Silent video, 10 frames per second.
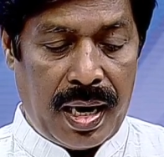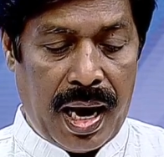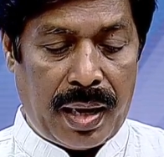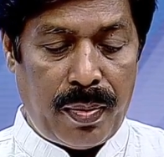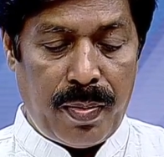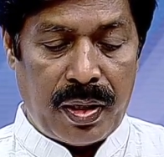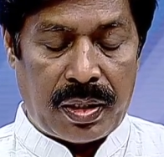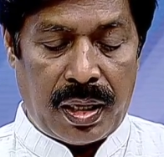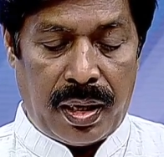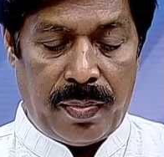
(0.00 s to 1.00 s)
আগামী মাস
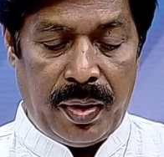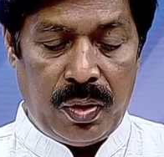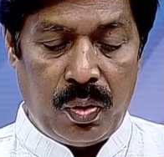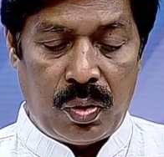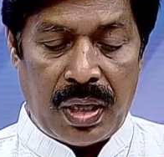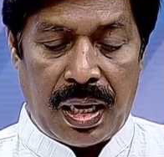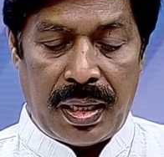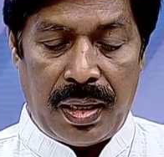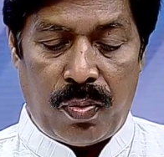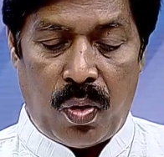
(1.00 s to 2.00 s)
থেকে বিদ্যুৎ
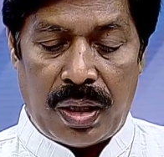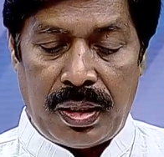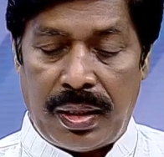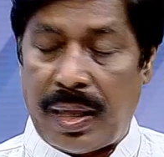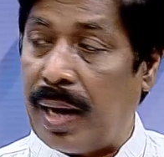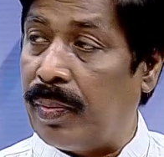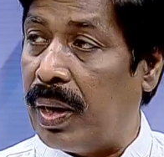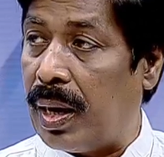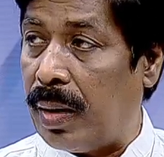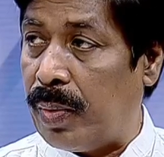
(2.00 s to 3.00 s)
জ্বালানির ভোগান্তি থাকবে
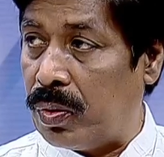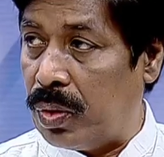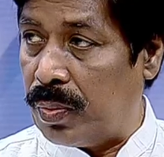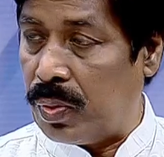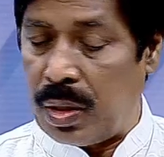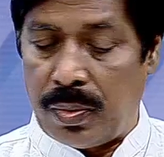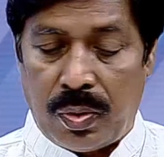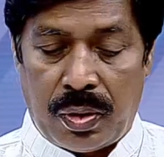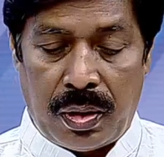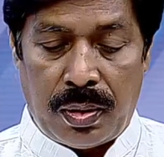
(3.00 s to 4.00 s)
না মাননীয়
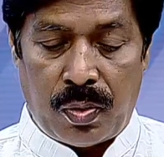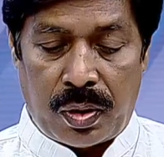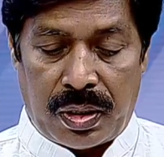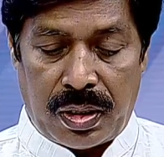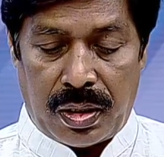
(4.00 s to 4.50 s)
প্রধানমন্ত্রী বলেছেন